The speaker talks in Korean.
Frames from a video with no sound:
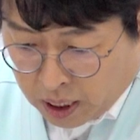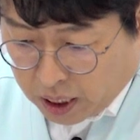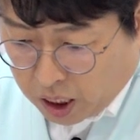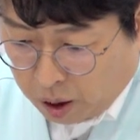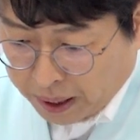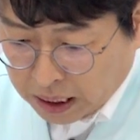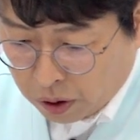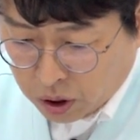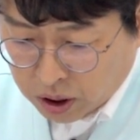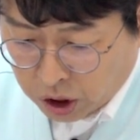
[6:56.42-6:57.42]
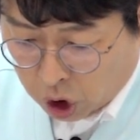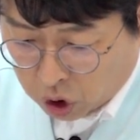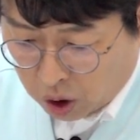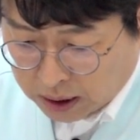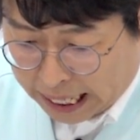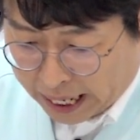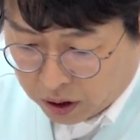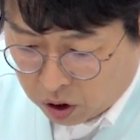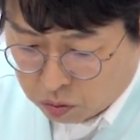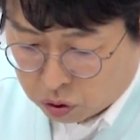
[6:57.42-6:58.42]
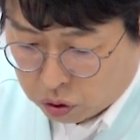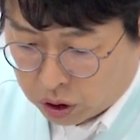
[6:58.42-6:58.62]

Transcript: 이걸 바탕으로 했을 때 적절하지 않은 걸 묻고